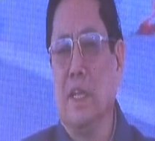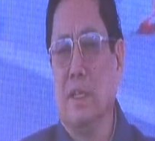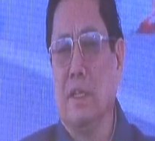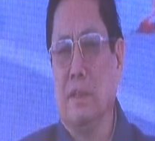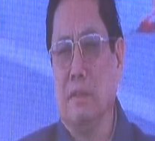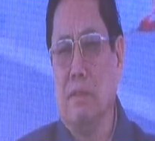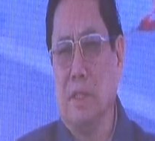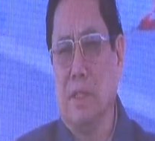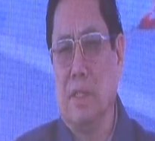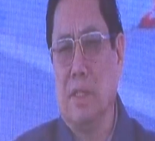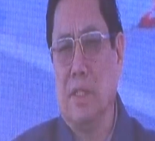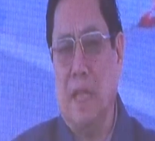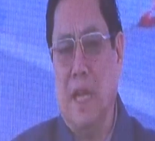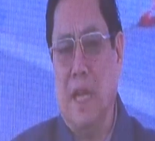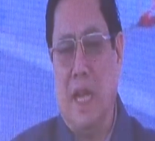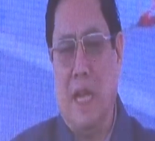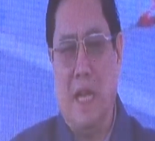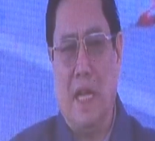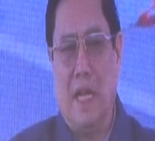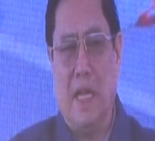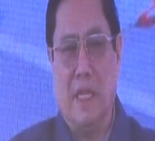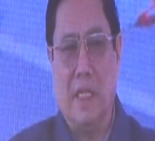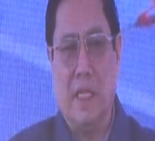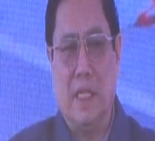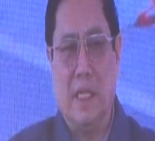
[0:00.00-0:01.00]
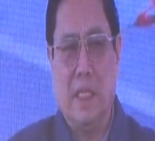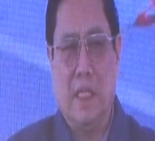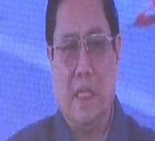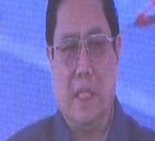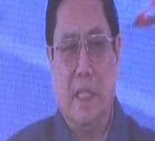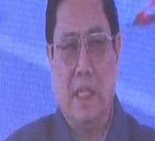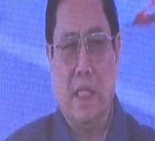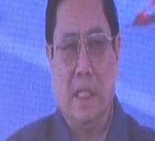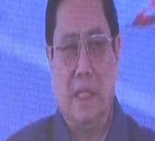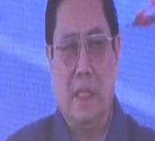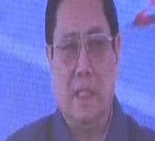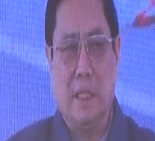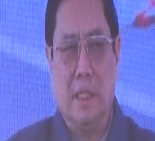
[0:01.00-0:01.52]
của người ta
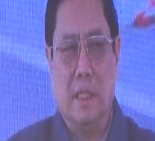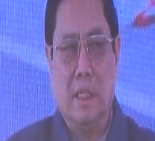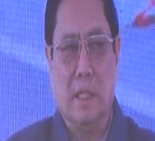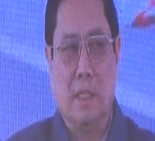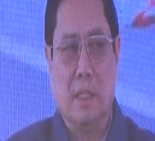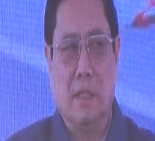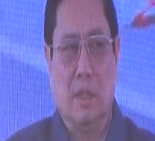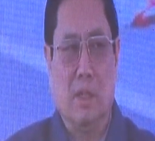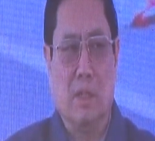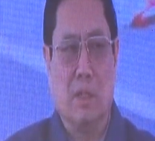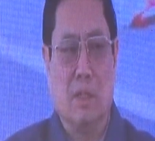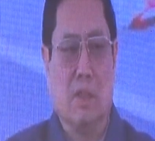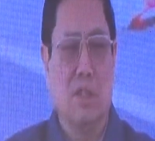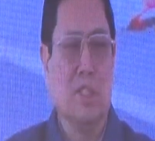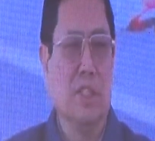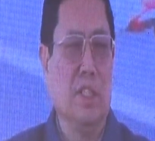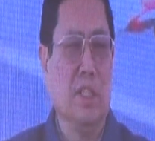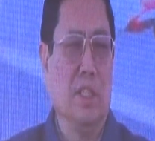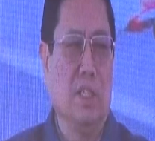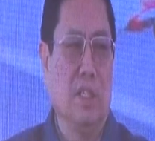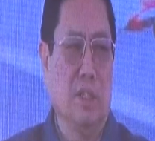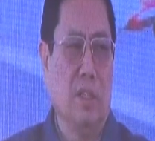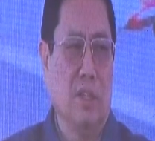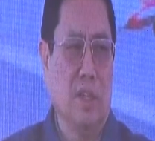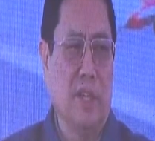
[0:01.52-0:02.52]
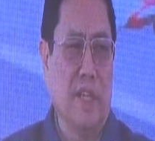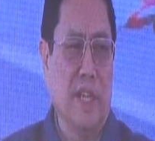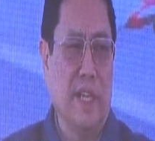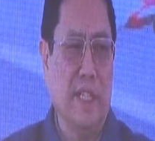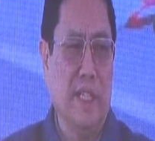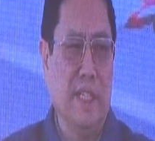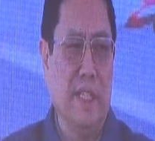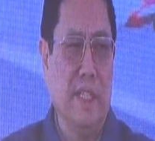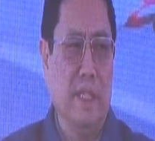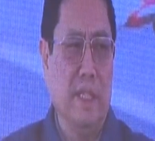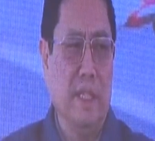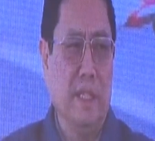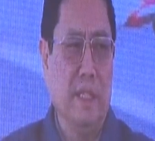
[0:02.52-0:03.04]
thì còn có gì khó khăn,
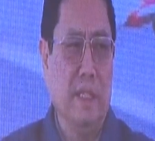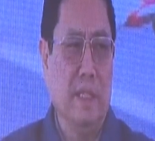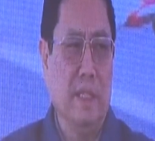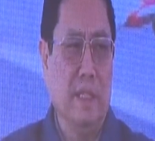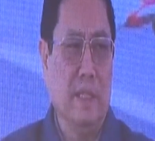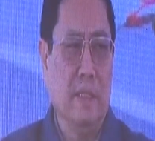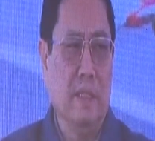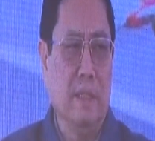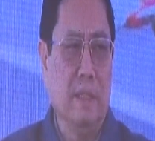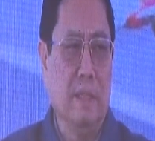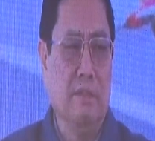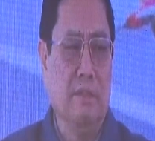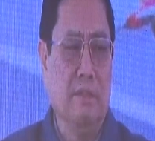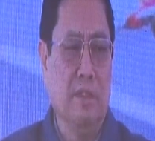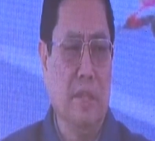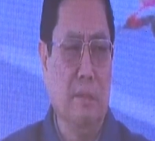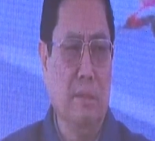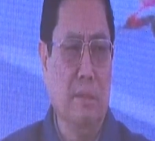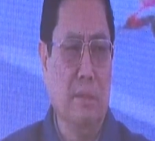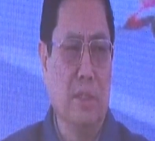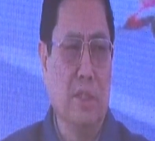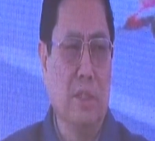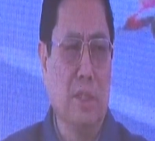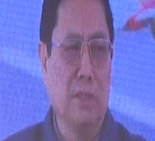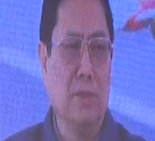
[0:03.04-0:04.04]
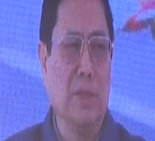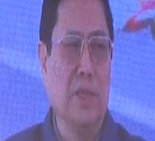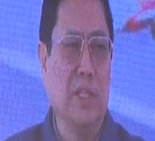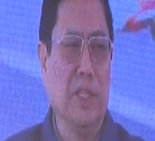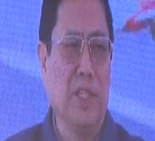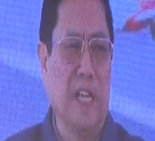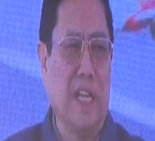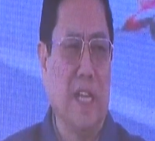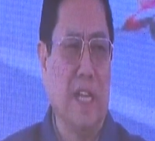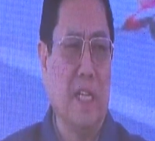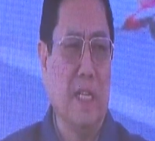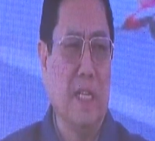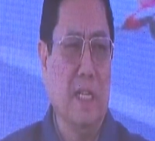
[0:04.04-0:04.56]
với một cái nguyên
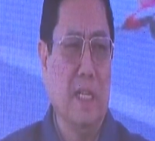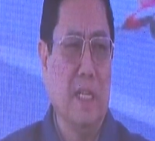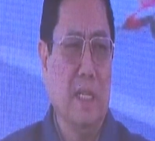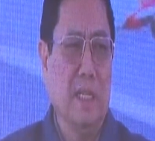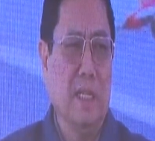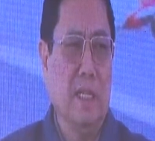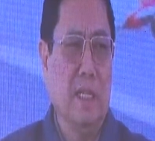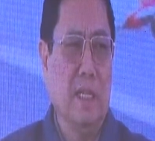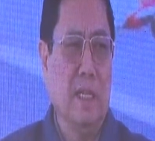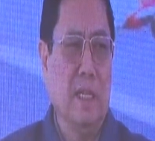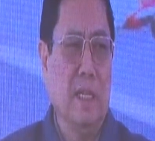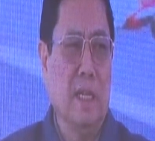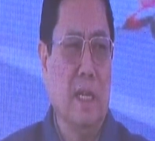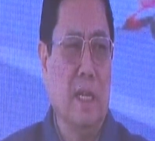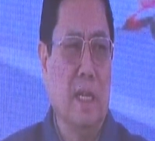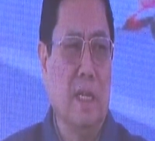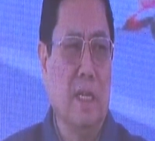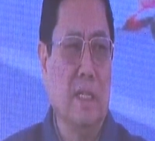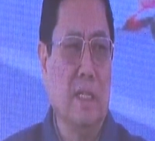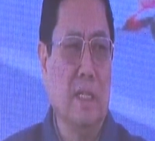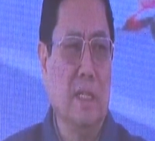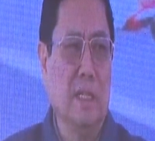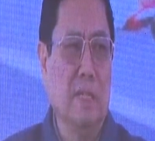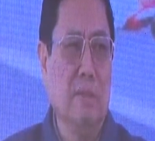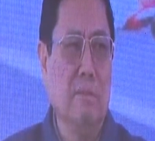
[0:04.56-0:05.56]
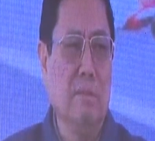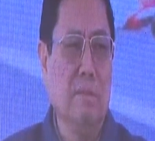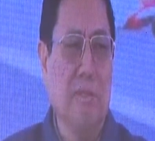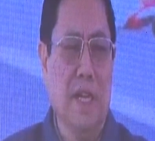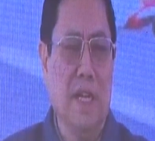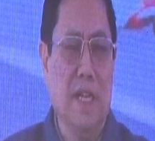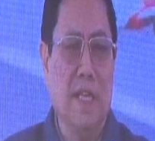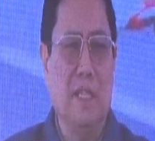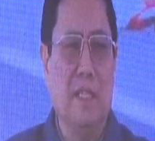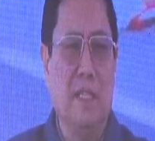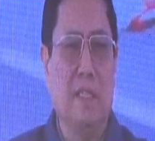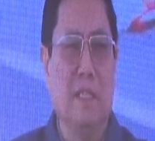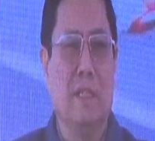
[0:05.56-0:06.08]
tắc là cái nơi mới
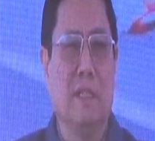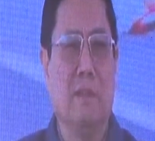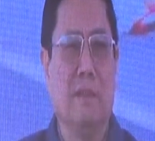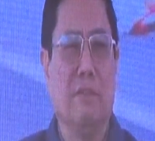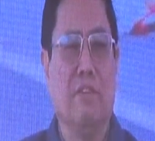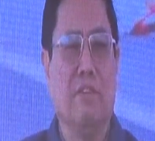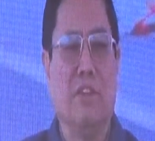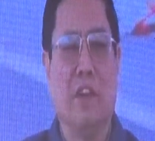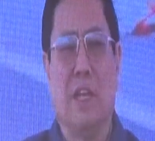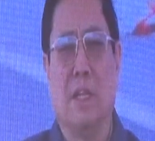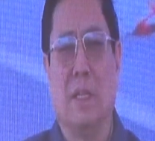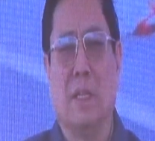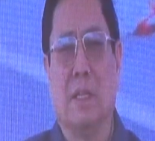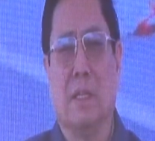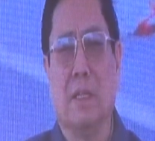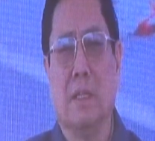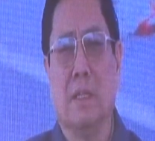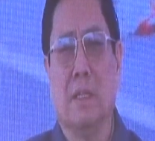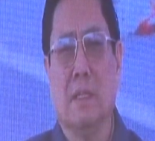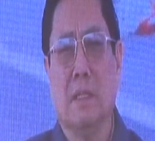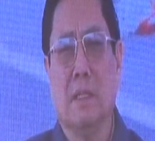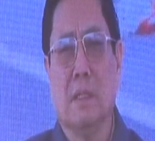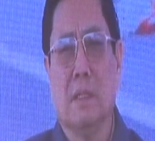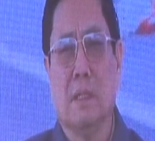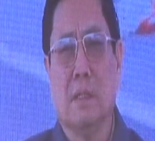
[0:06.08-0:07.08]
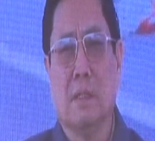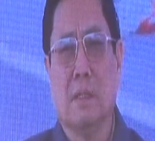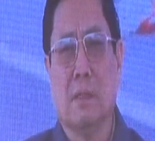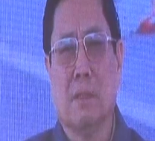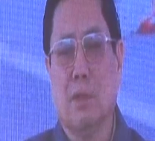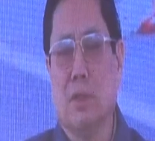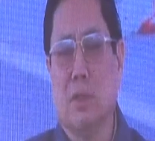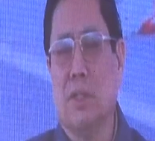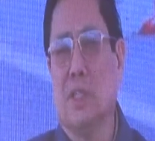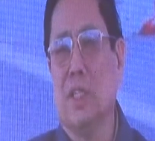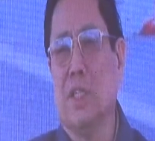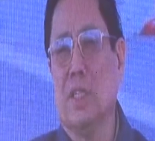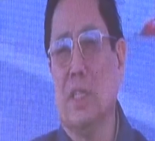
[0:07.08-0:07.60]
thì phải tốt
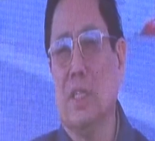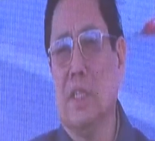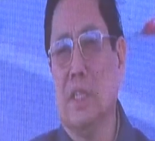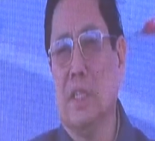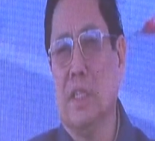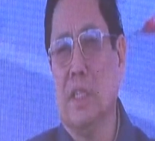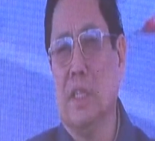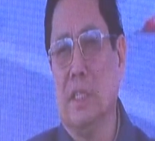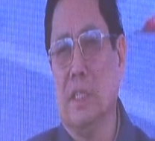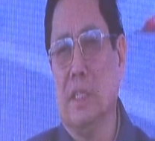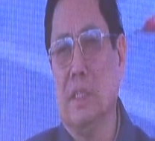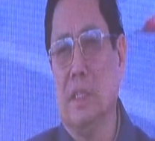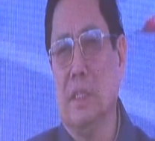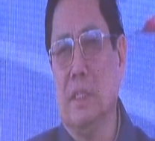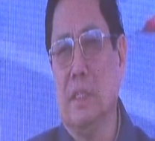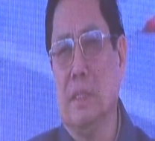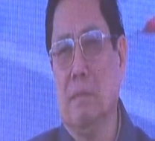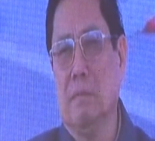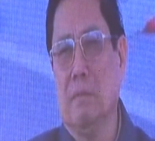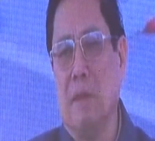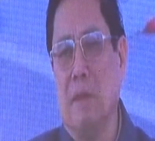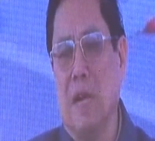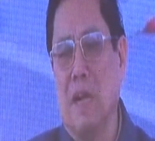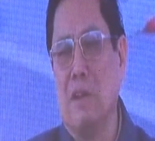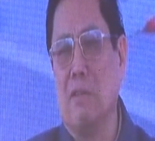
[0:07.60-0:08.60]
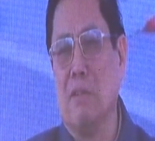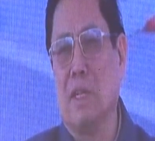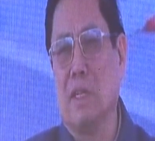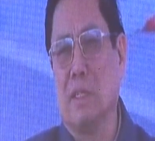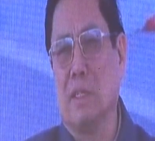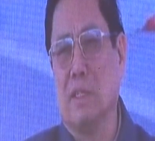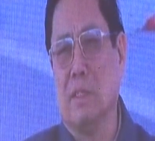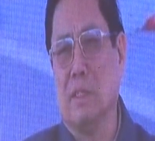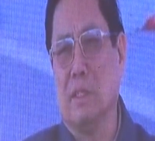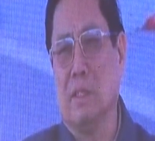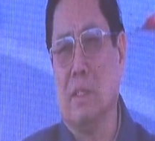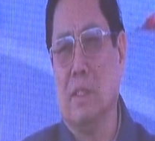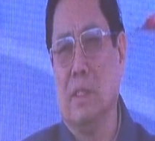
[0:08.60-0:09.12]
hơn cái nơi bằng và tốt
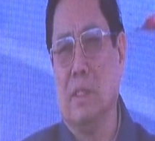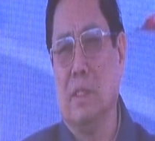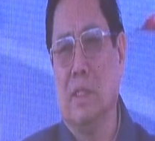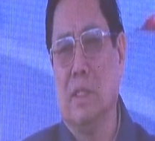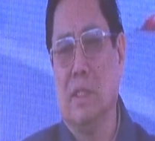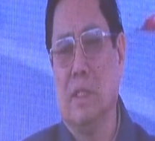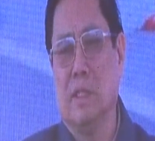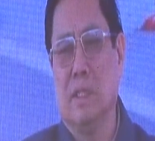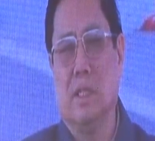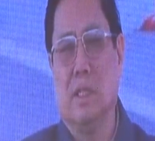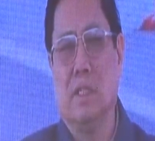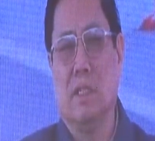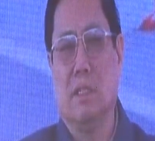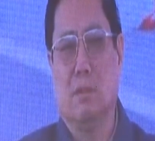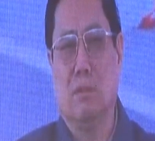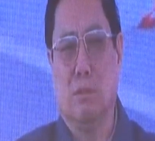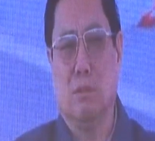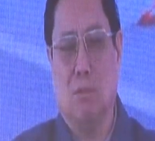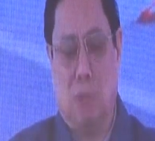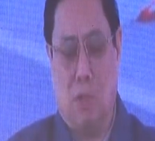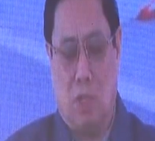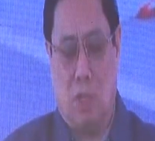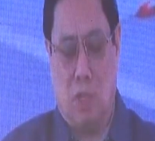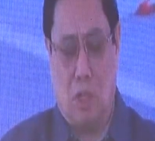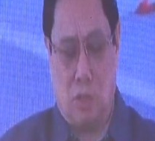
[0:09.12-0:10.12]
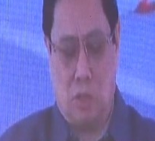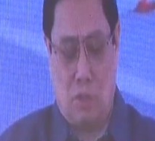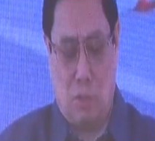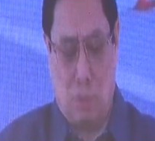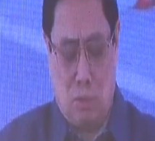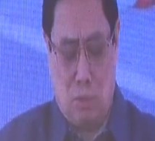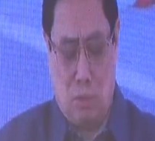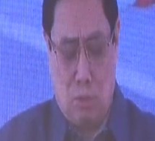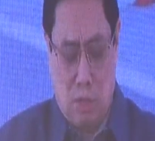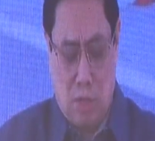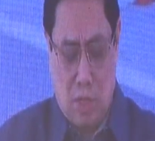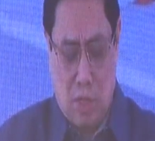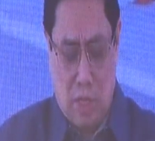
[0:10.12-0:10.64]
hơn cái nơi ở
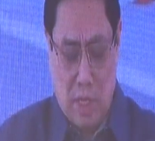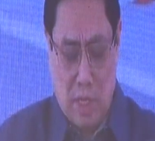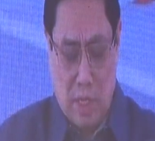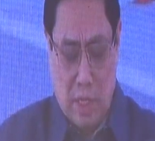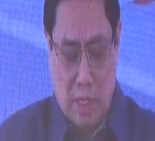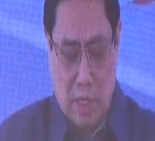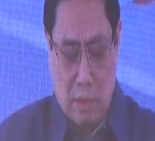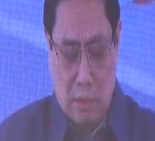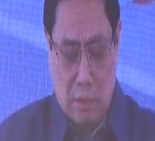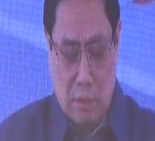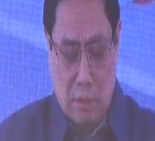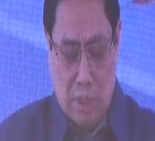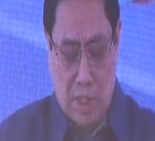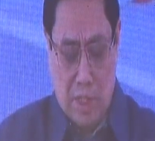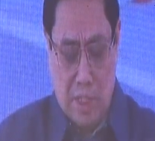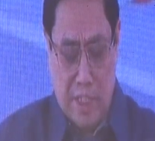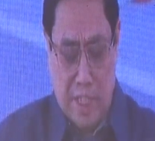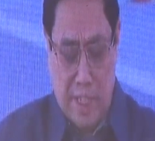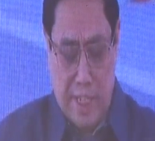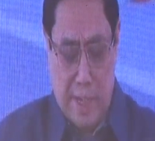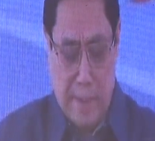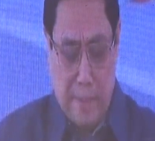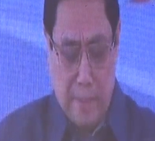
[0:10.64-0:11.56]
cũ của nhân dân.